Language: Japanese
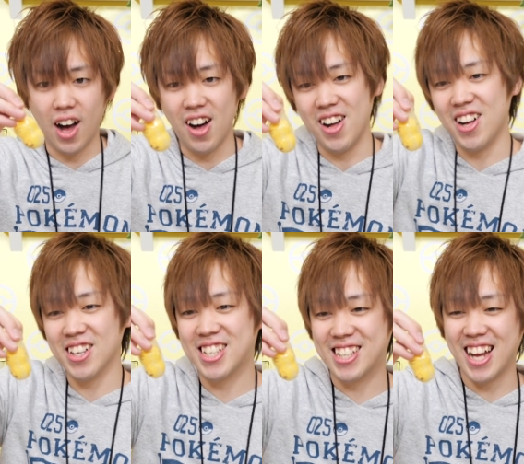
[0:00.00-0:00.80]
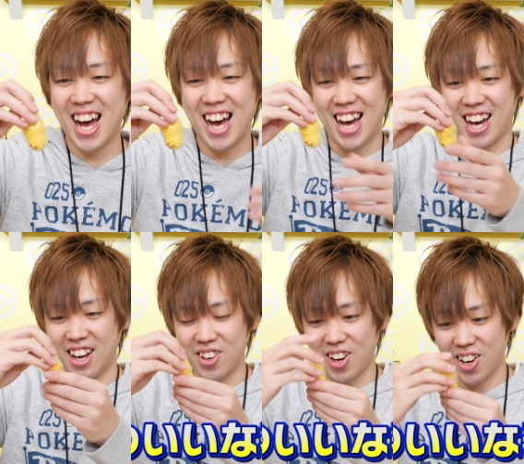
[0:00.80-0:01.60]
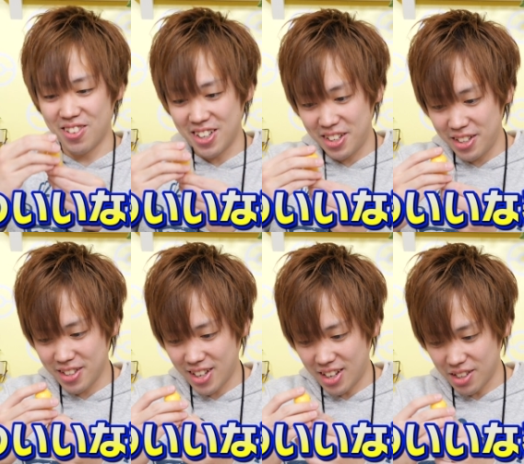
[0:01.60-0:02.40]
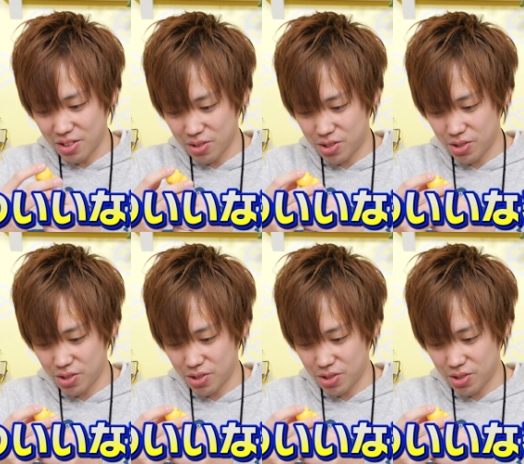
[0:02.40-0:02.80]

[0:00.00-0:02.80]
ああ来たあ可愛いな表